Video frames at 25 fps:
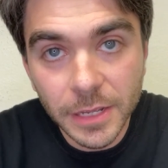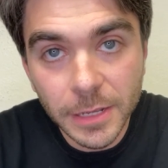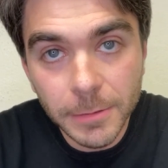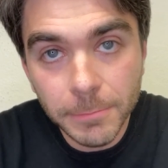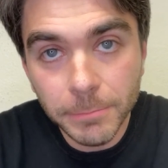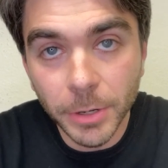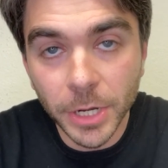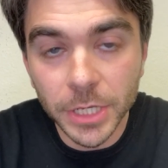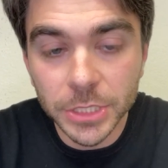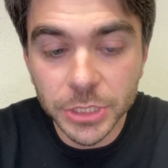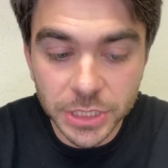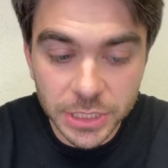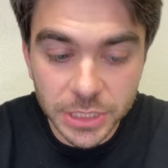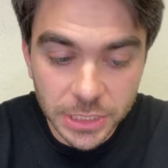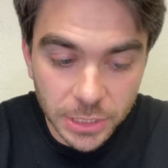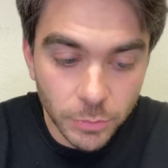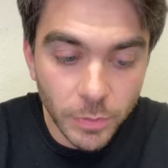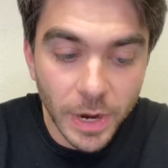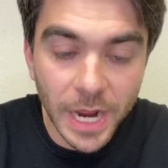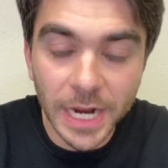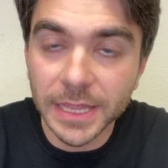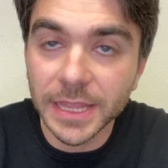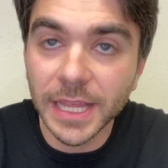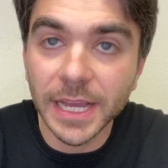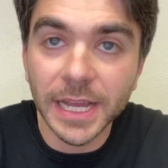Poi ci si
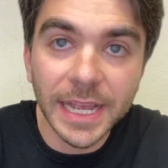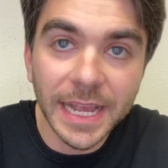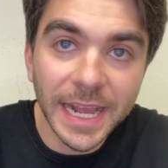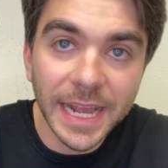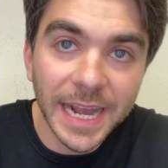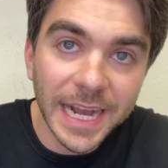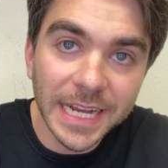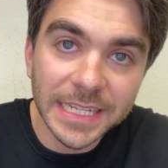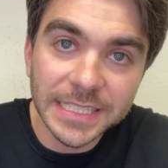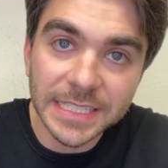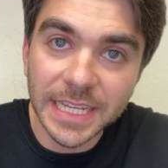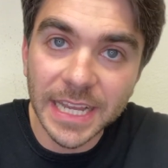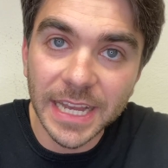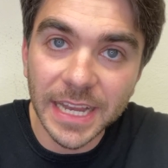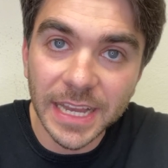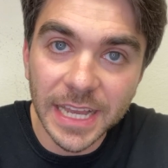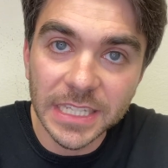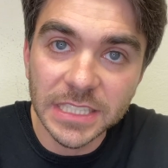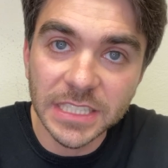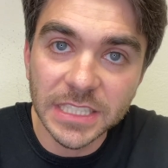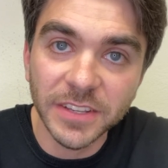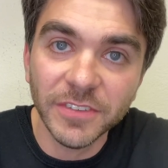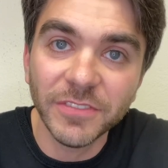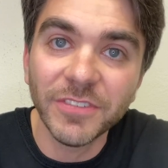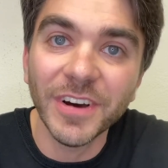guarda in casa e
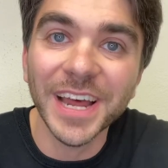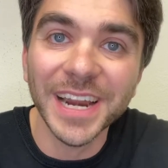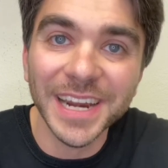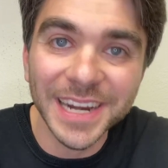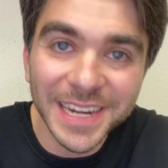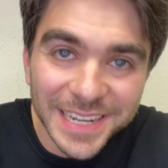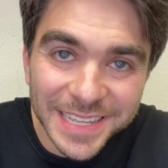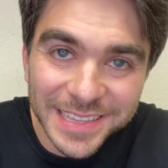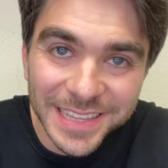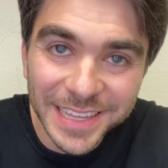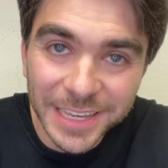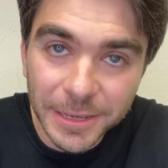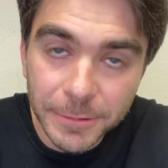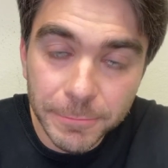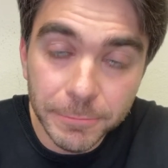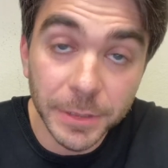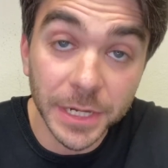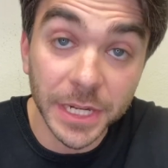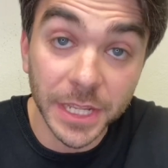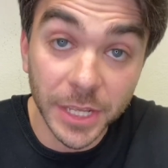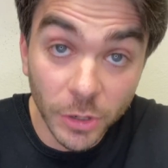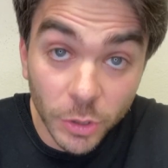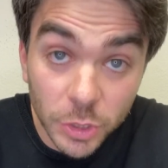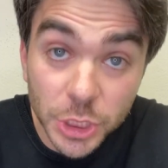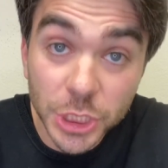si fa ridere,
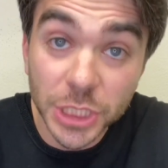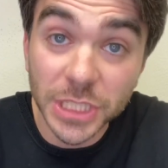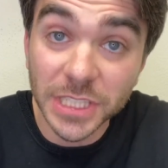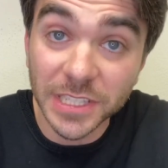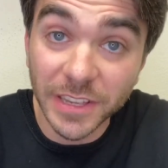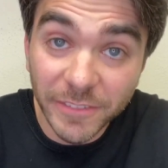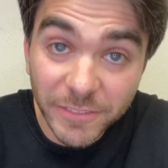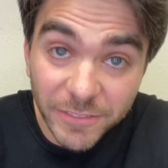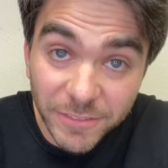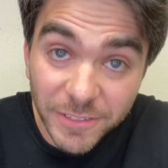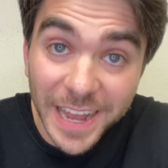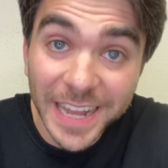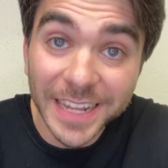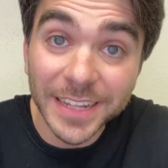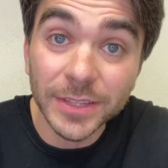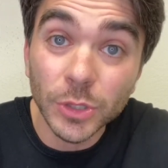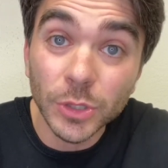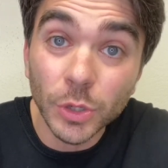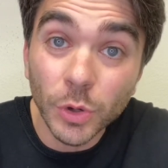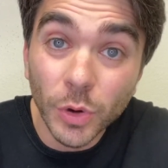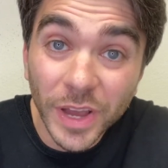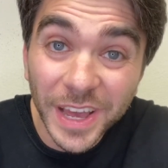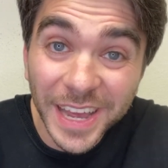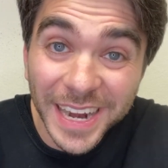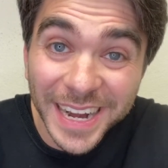perché oggi si è
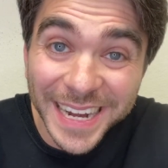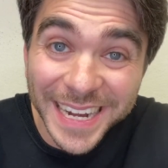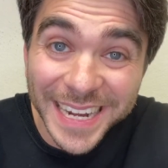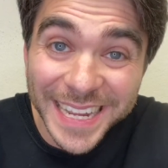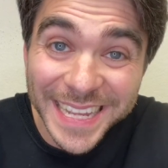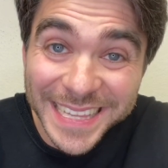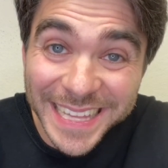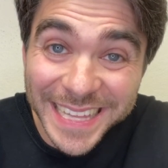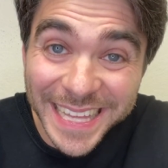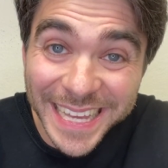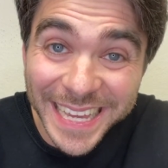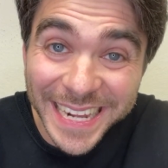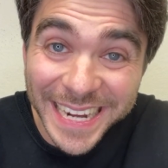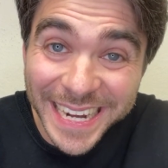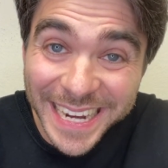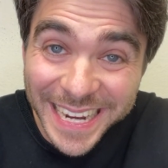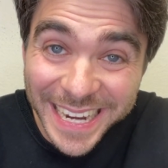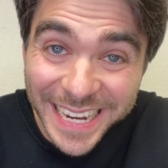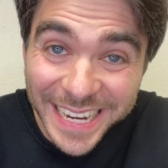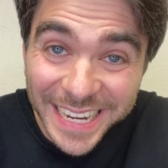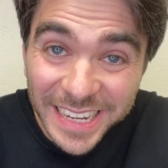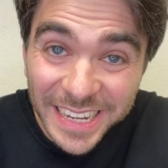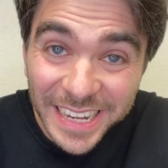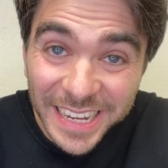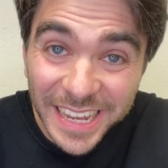fatto ridere,
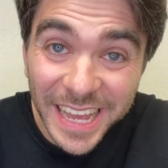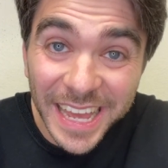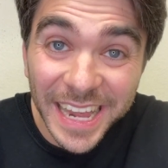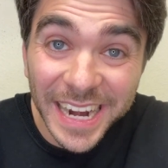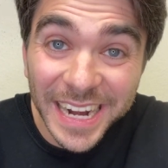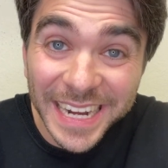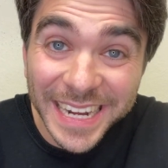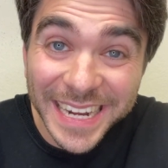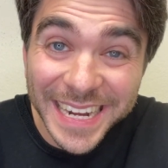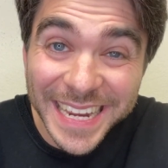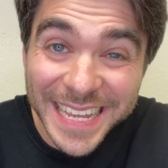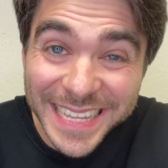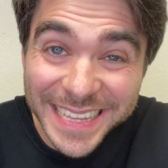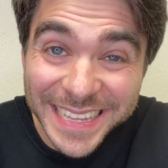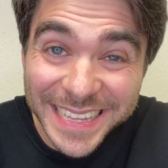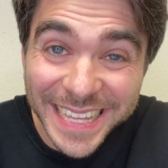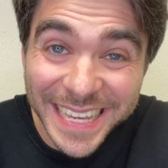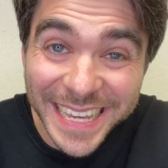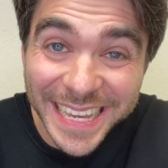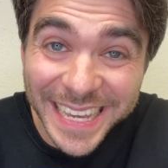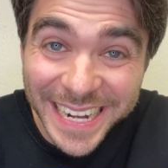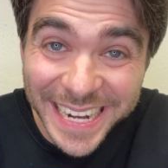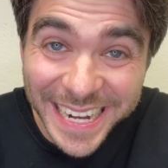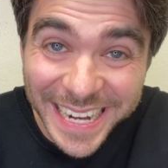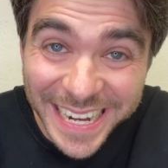
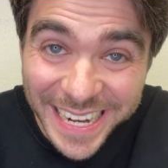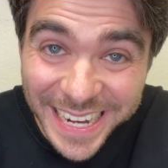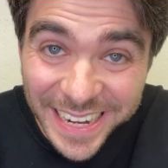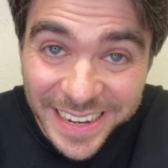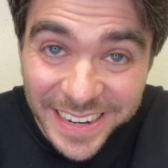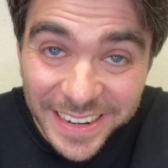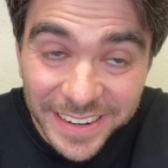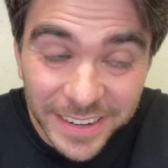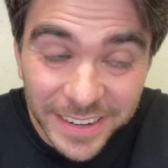ridere.